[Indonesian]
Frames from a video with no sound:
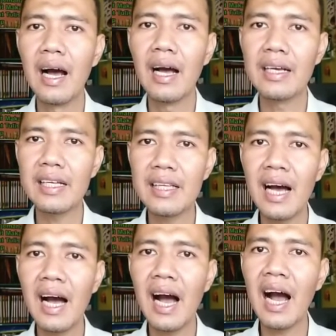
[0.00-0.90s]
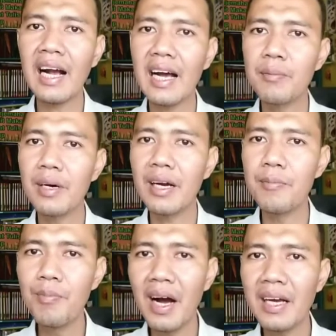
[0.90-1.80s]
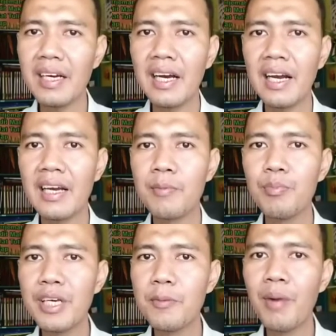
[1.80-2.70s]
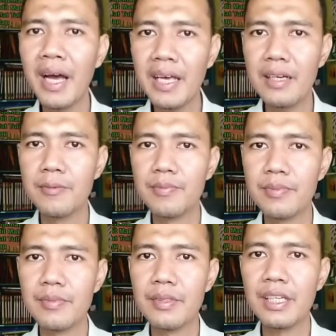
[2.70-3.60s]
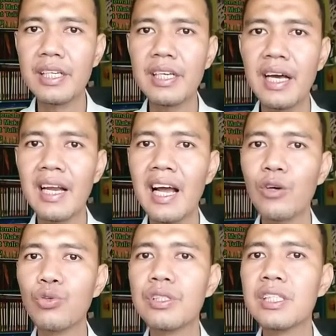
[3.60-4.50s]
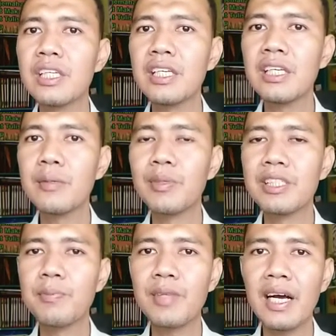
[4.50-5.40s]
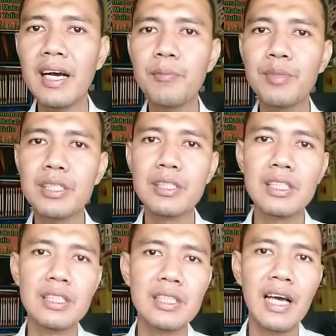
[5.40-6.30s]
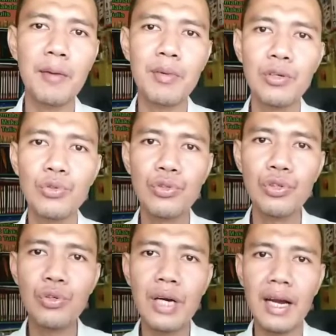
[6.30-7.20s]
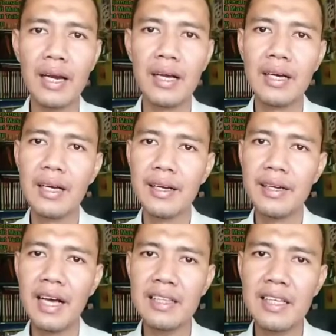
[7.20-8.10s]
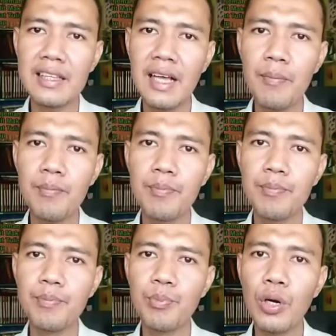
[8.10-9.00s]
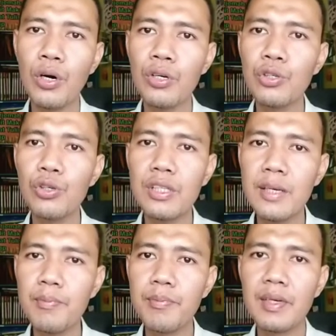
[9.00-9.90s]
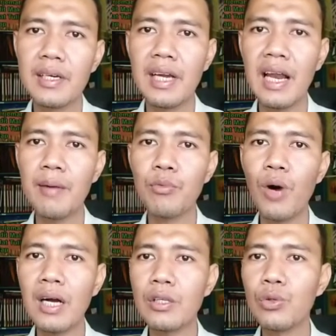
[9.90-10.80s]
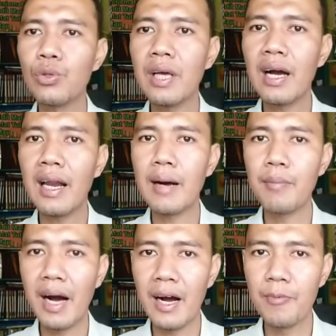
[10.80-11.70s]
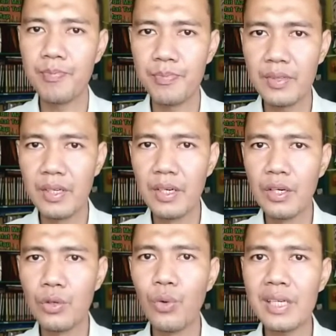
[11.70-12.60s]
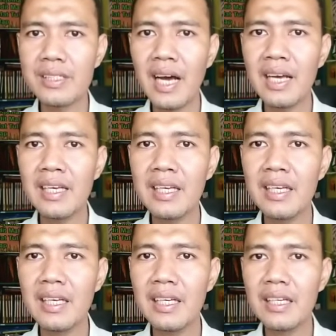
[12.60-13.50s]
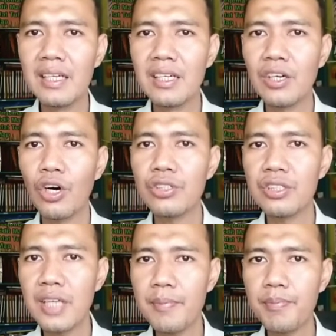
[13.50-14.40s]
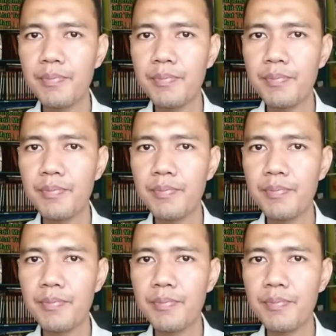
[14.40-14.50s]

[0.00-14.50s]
kita akan berkembang dengan lebih baik ini adalah kunci menciptakan bisnis yang menguntungkan dan tetap produktif dalam waktu yang lama kuasai konsep